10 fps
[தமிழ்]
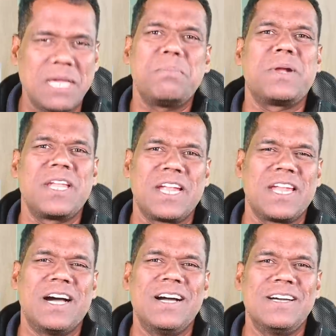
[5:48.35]
டைப்
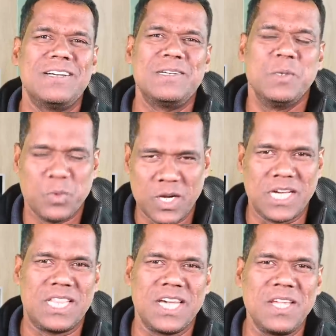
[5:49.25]
பண்ணீங்கன்னா
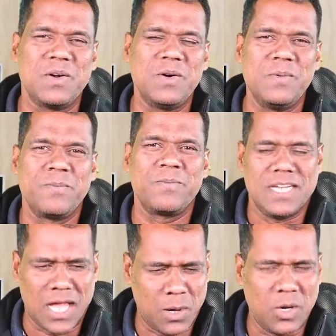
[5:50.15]
உங்களுக்கு தெரியும்
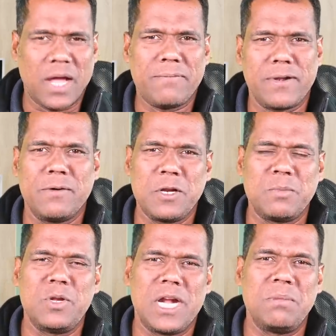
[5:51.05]
நான் ஒரு ஆஃப் அன்
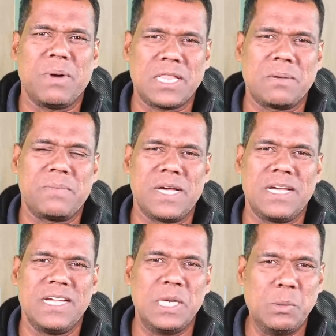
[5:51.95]
அவருக்கு முன்னாடி பார்த்தப்ப
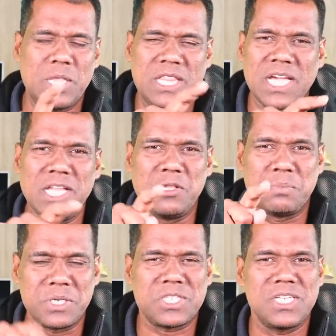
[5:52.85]
எழுபத்தி ஐந்து
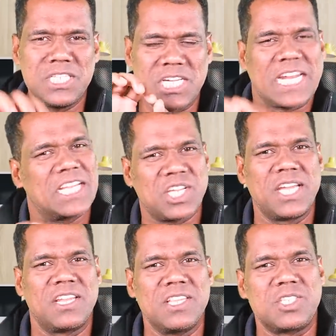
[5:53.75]
பெர்சன்டேஜ் கிராஷ்
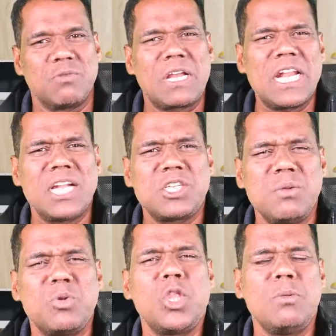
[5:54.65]
ஆகிருந்துச்சு
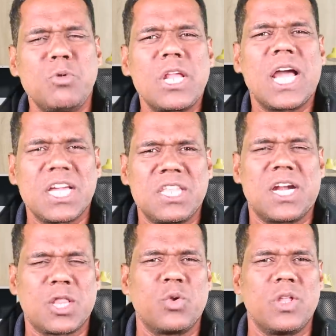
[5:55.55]
வரலாற்றில் முதல் முறையாக இது
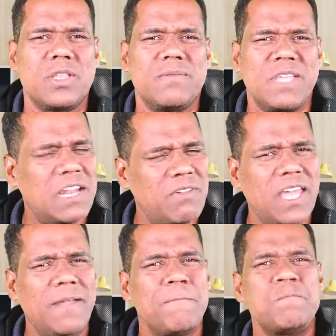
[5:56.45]
நடந்துள்ளது
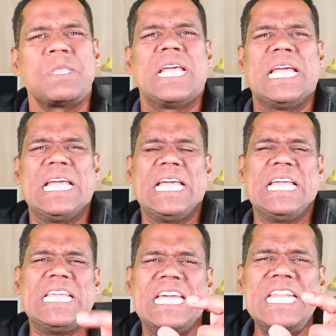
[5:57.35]
எனவே
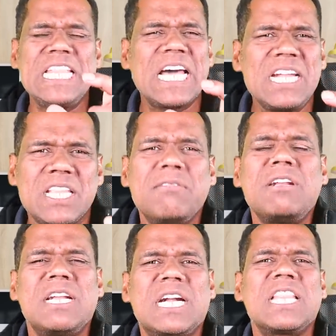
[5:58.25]
என்னதான்
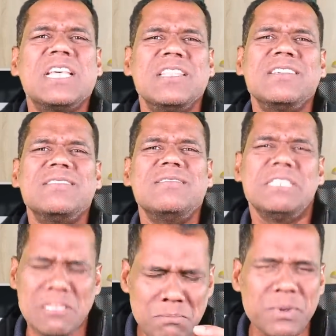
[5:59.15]
தவறு நடந்தது
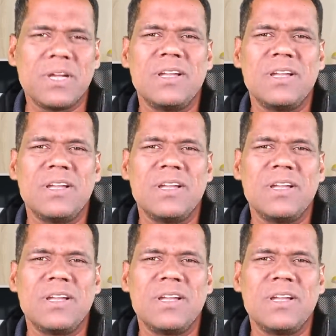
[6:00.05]
சிம்பிள்